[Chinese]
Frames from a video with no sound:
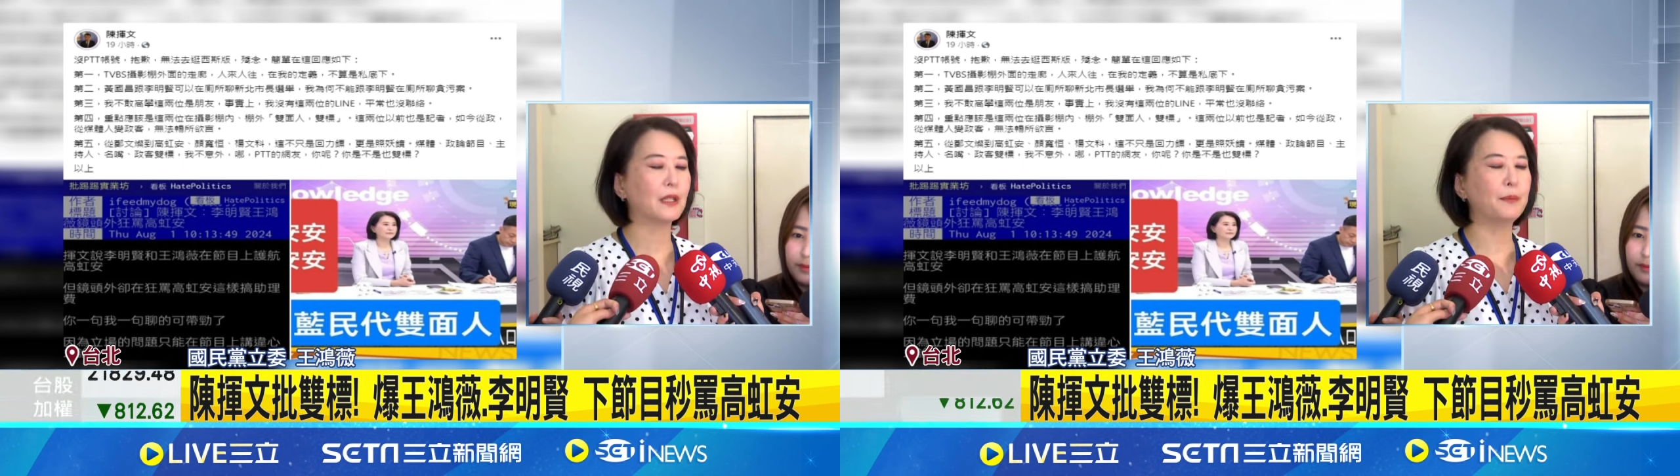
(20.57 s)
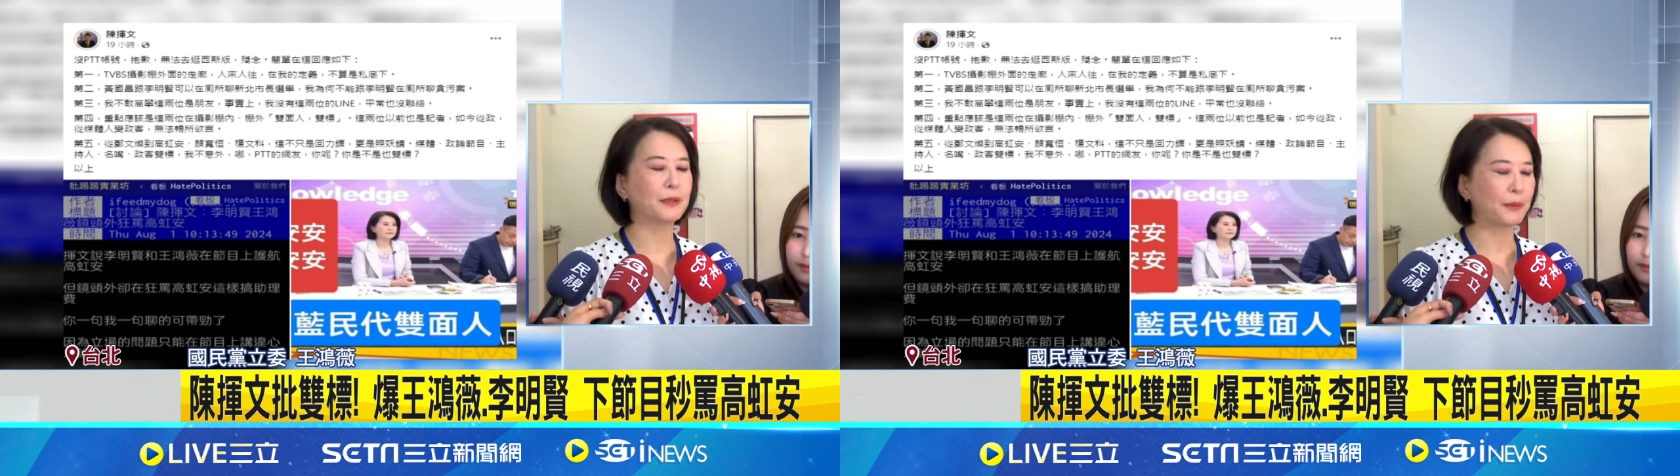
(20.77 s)

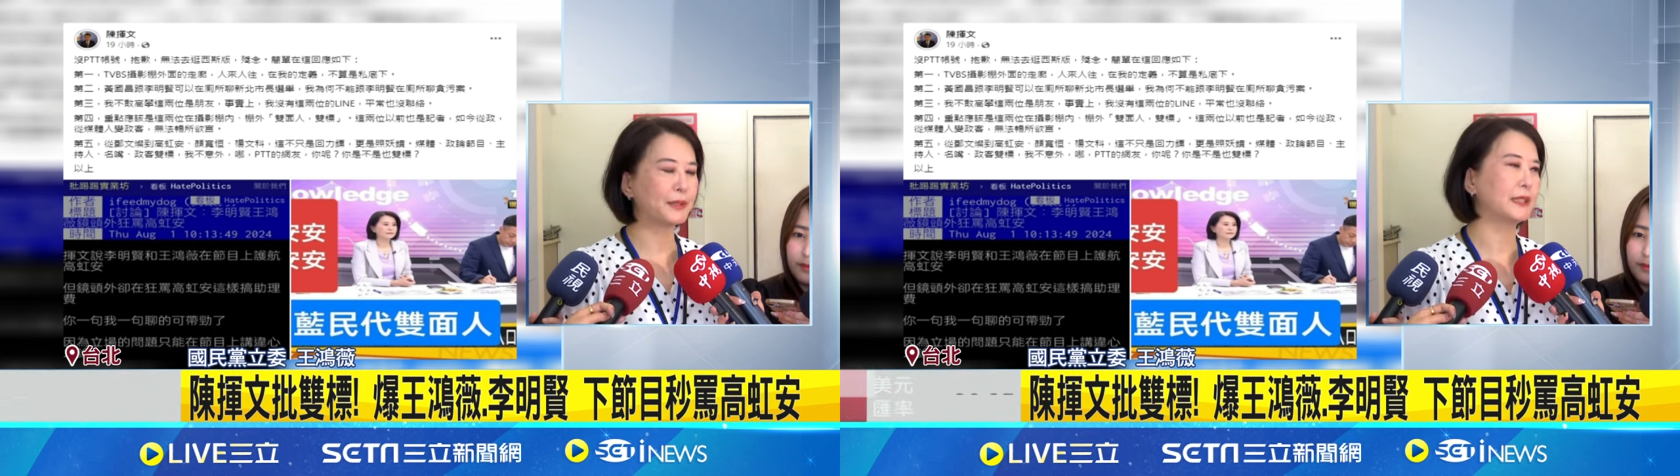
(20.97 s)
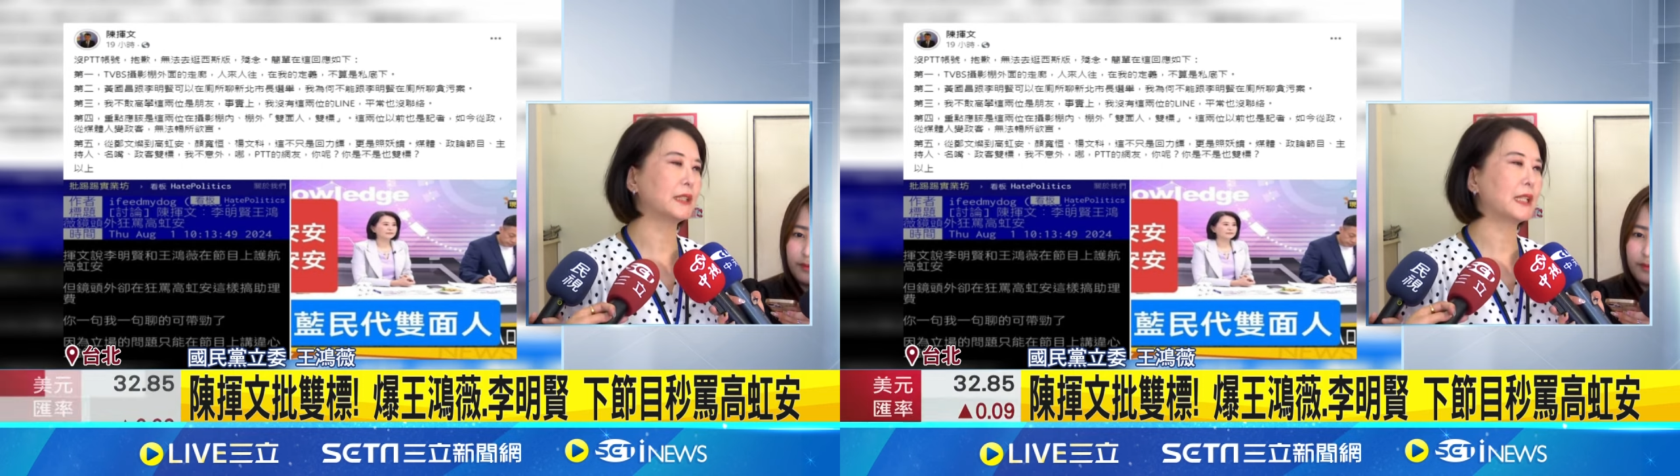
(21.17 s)
呃，不对不
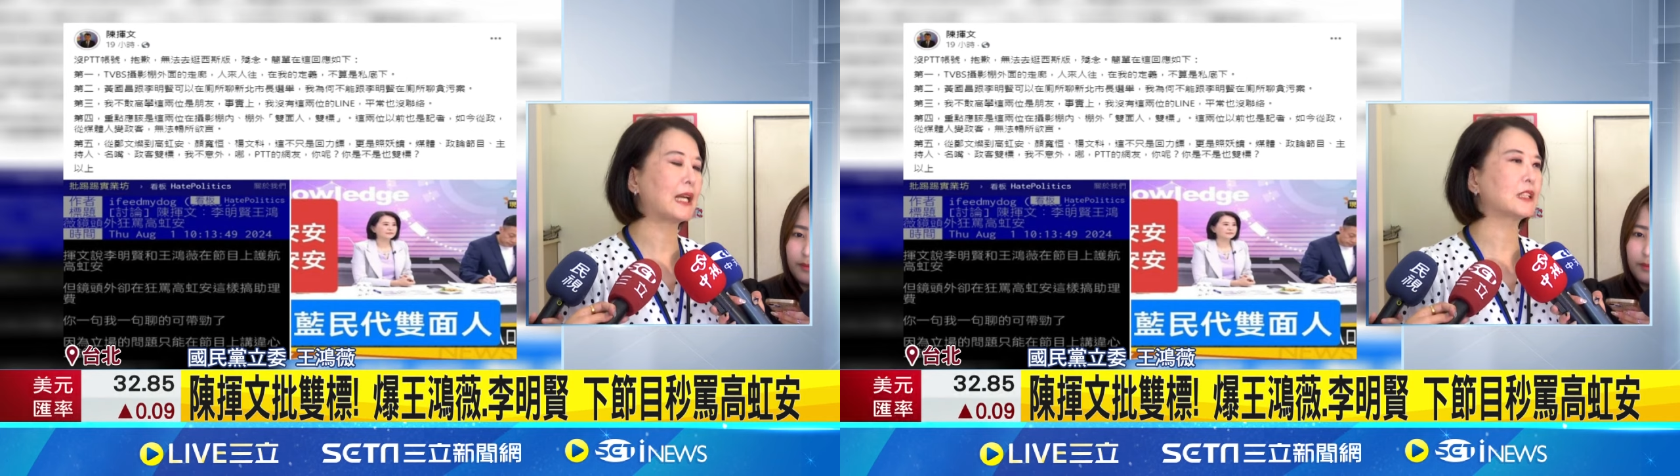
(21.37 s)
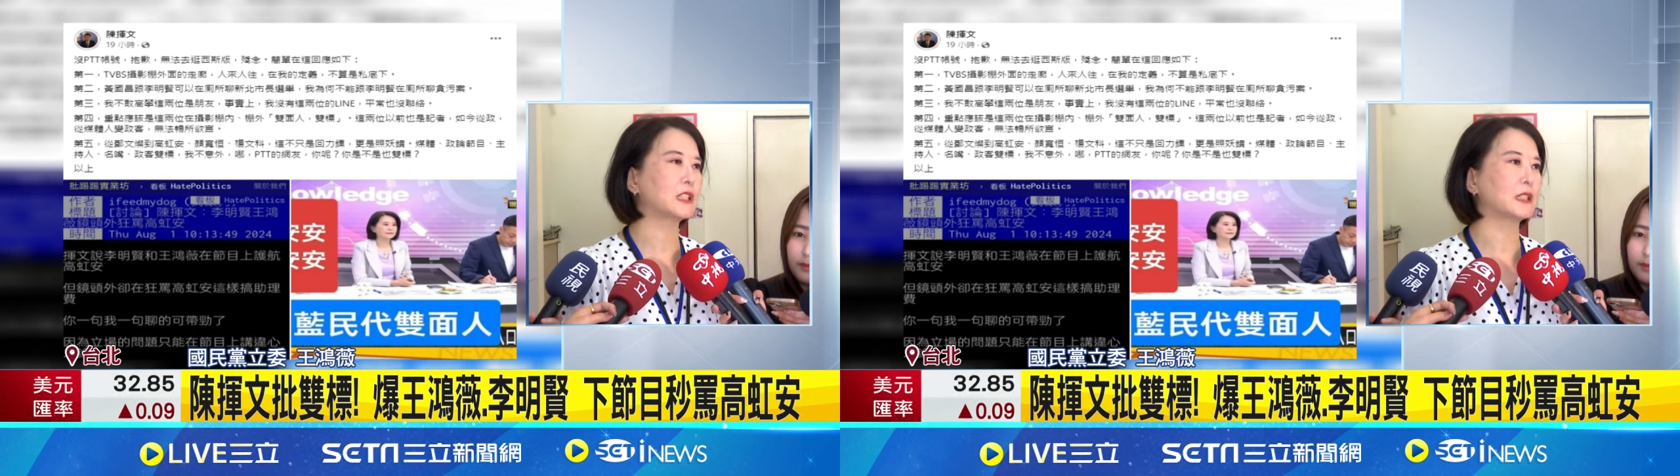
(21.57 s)
起，
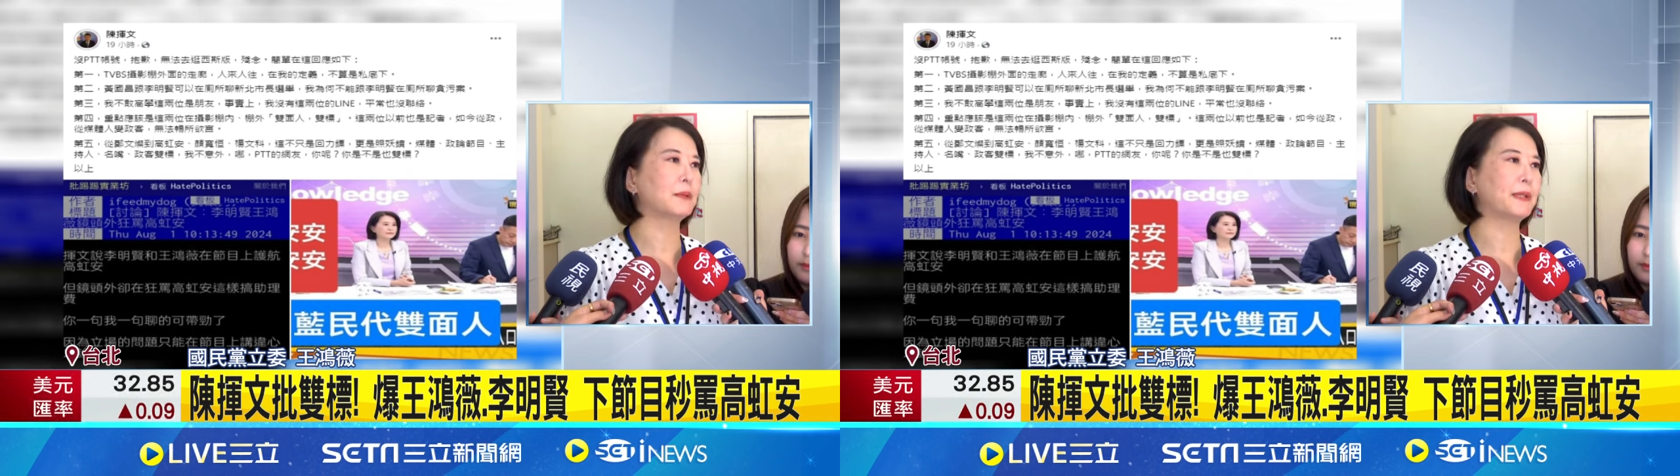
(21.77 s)
当时的